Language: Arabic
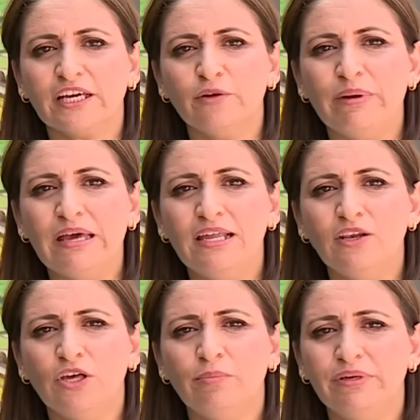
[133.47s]

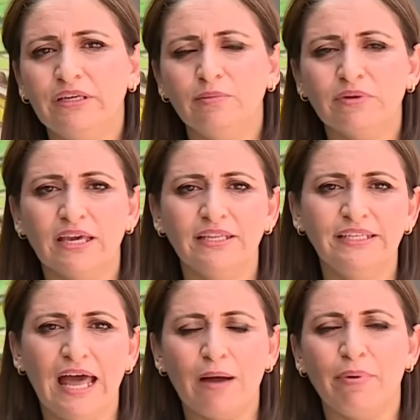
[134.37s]
إقبال
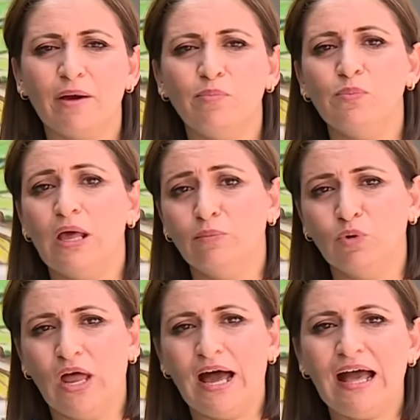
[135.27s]
بإمكاننا عبر
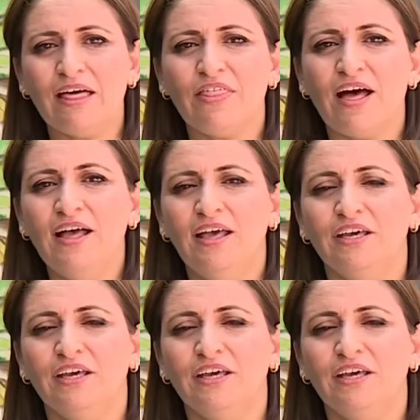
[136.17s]
الملاحظة